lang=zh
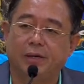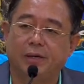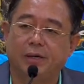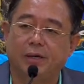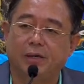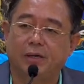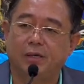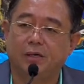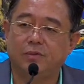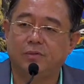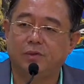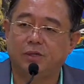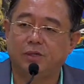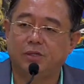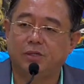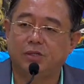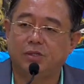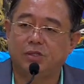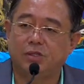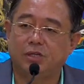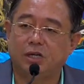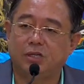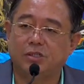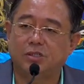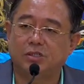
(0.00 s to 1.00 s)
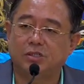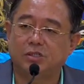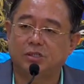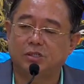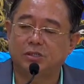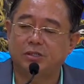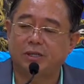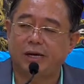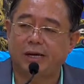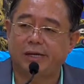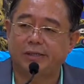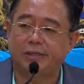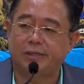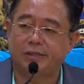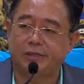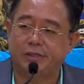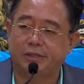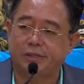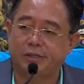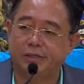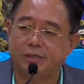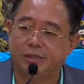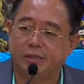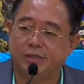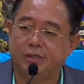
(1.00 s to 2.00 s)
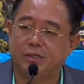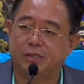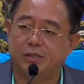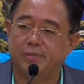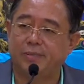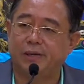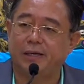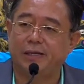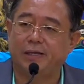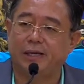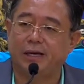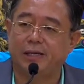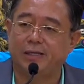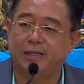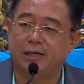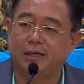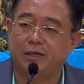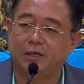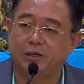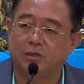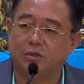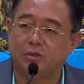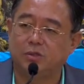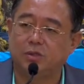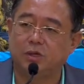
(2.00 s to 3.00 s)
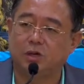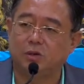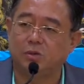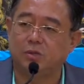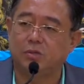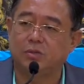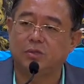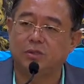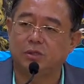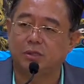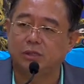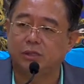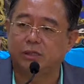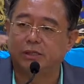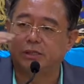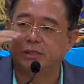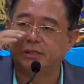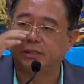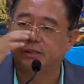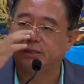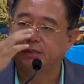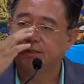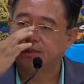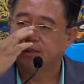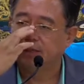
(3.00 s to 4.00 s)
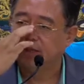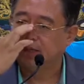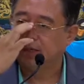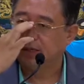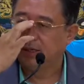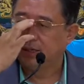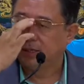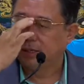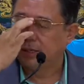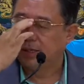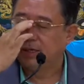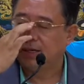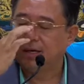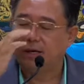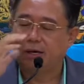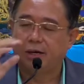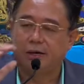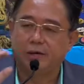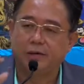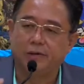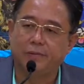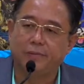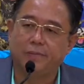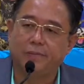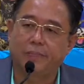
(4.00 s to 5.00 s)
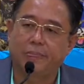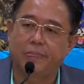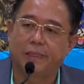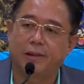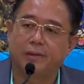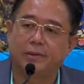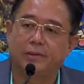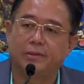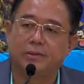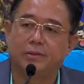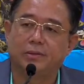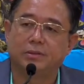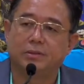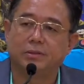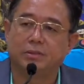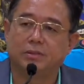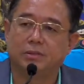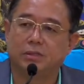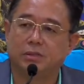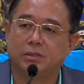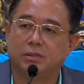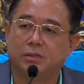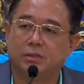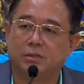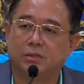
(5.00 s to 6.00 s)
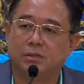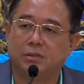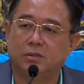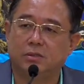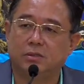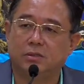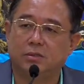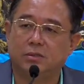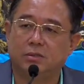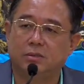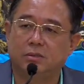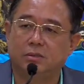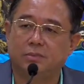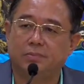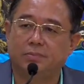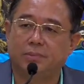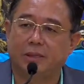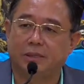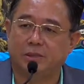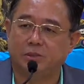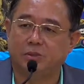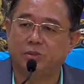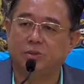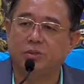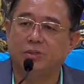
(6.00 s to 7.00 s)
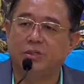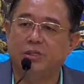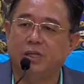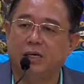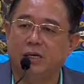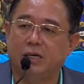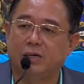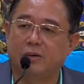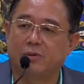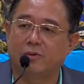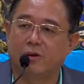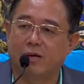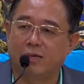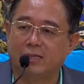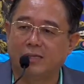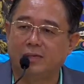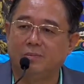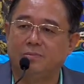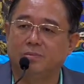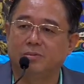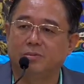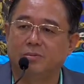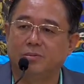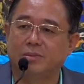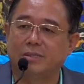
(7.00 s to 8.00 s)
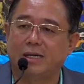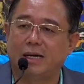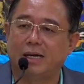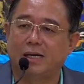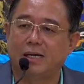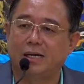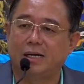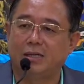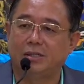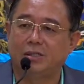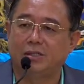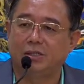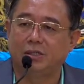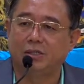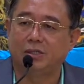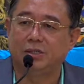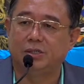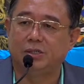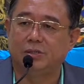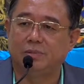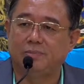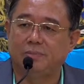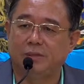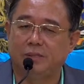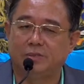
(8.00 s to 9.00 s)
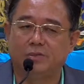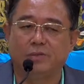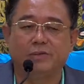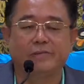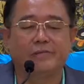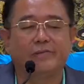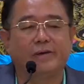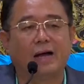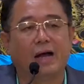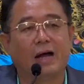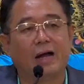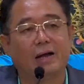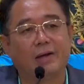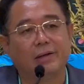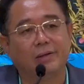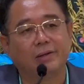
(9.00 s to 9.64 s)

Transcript: 因为上师他这个很慈悲，大家要教这个，呃，这个本尊的观音菩萨这个本尊法。